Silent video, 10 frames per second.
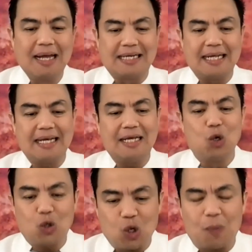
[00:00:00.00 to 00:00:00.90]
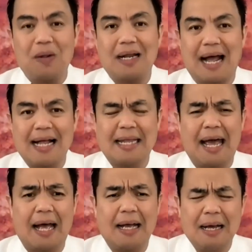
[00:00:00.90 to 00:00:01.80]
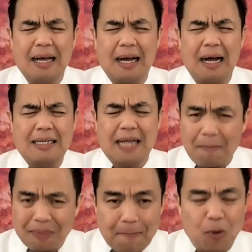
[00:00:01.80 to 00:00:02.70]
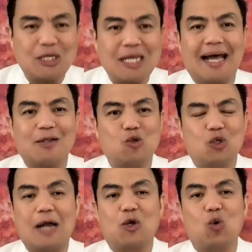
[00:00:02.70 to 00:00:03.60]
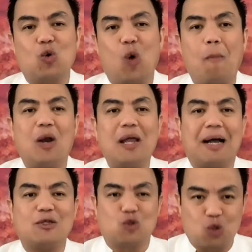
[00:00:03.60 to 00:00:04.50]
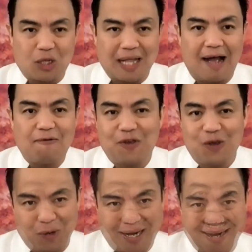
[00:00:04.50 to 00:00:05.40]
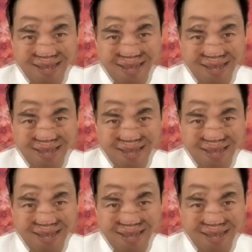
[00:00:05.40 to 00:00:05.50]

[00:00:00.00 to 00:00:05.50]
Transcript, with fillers: di YouTube hanya eh, dalam tempo singkat sudah 25 juta viewer.